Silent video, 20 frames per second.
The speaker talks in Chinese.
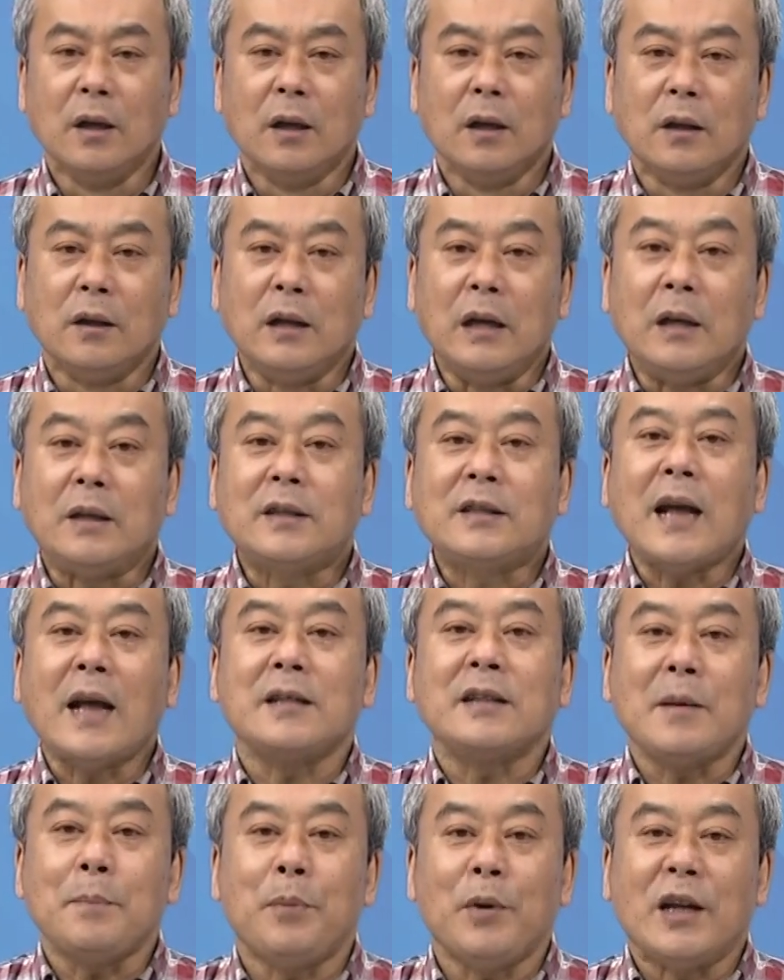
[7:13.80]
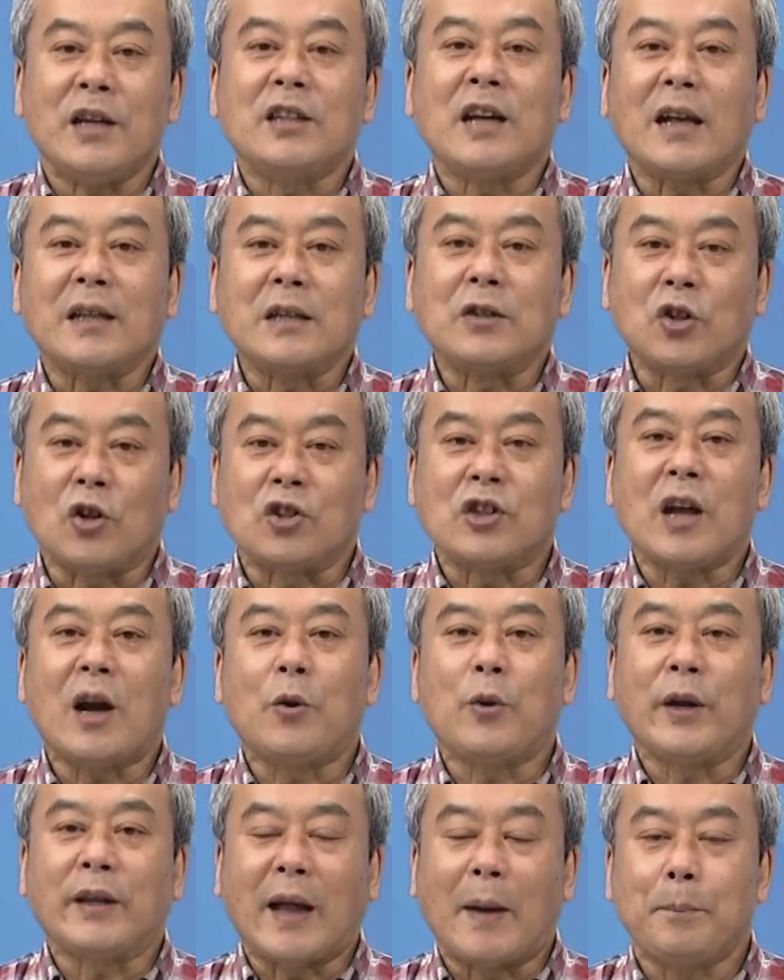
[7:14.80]
你战争不能下去，总是要
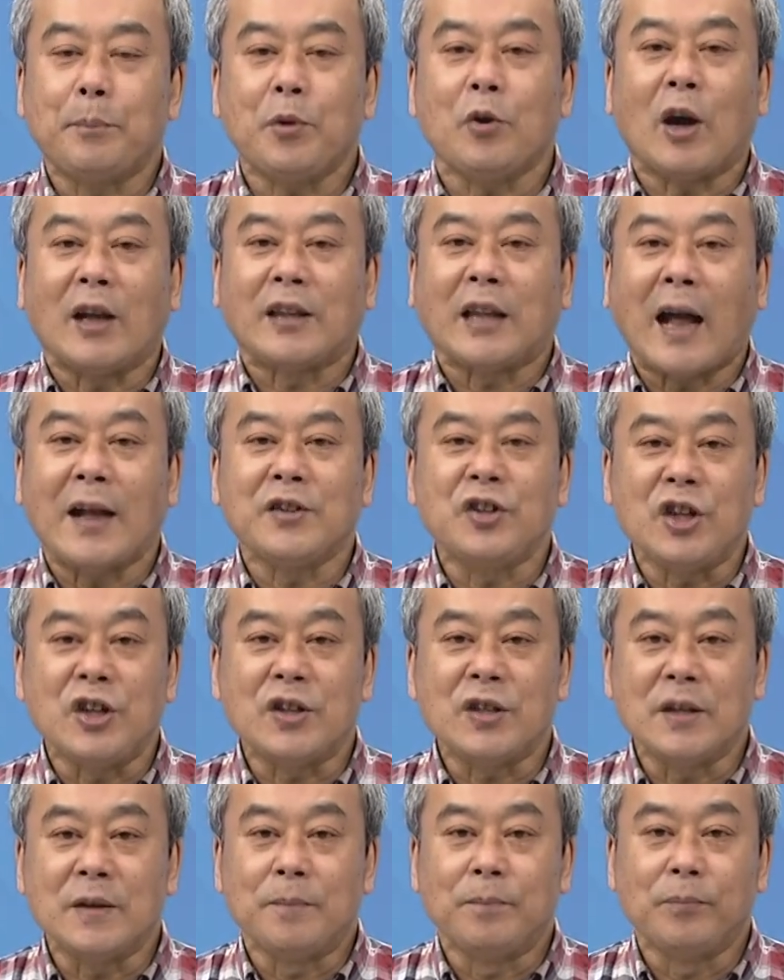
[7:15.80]
会谈，不管谈几次，